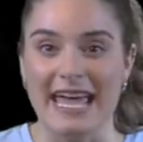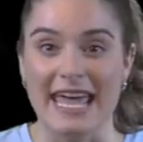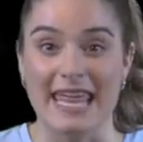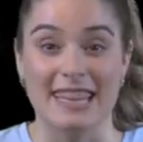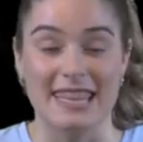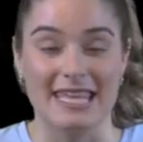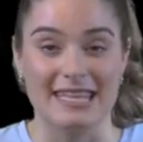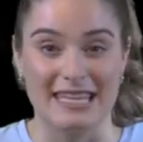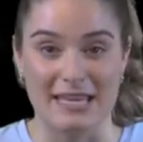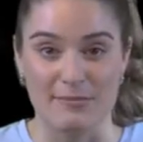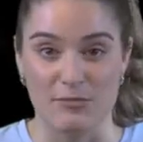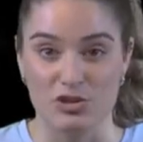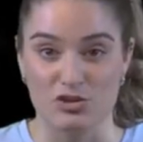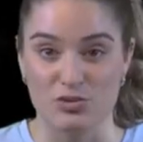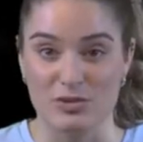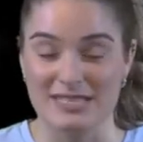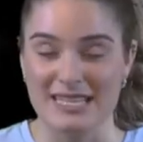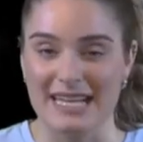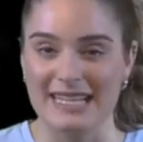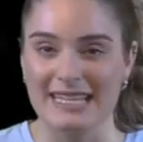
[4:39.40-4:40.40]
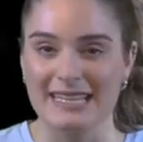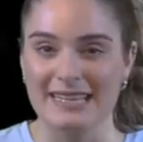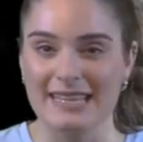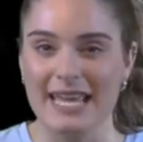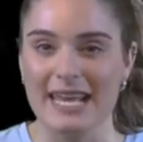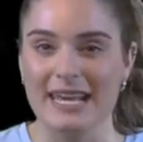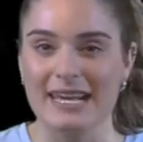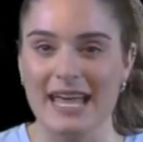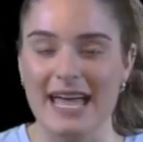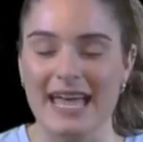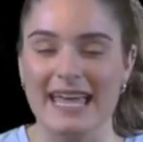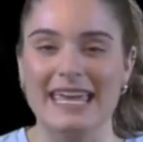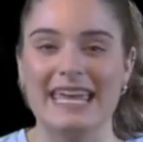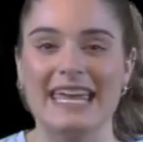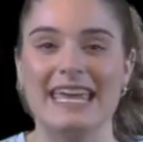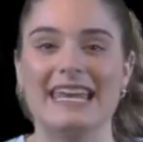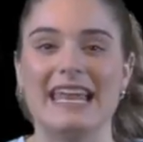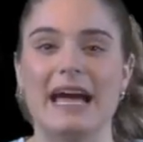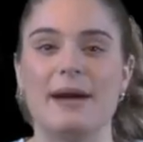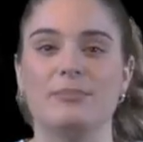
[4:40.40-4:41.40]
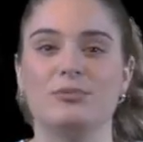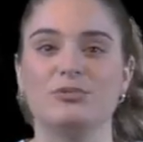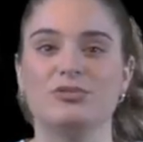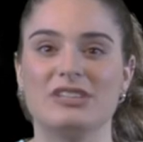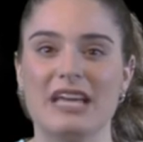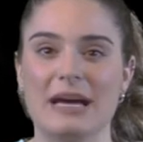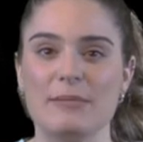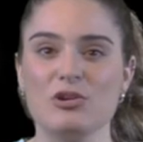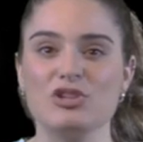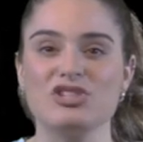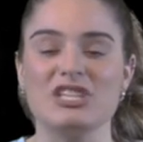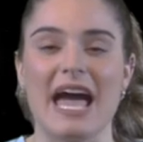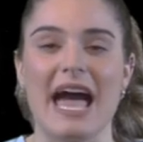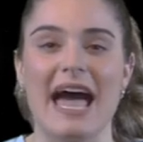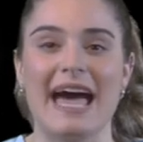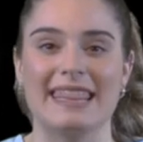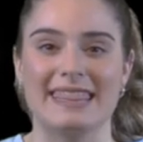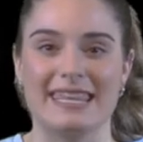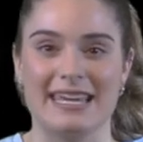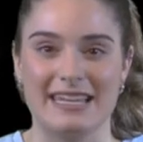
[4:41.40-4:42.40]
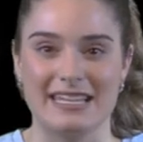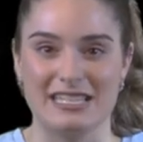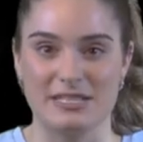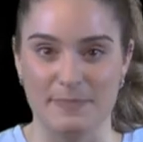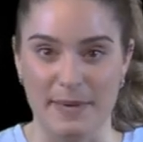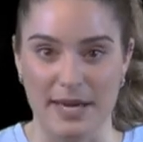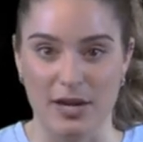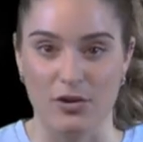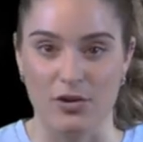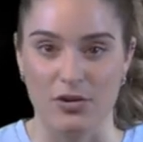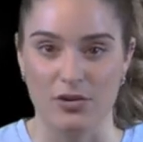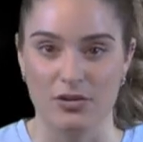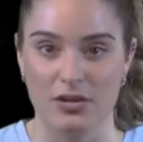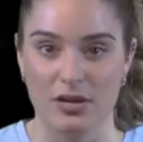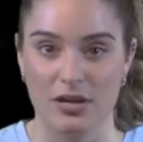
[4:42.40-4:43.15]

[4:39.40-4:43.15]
encendemos nuestra linterna y la apuntamos hacia el espejo.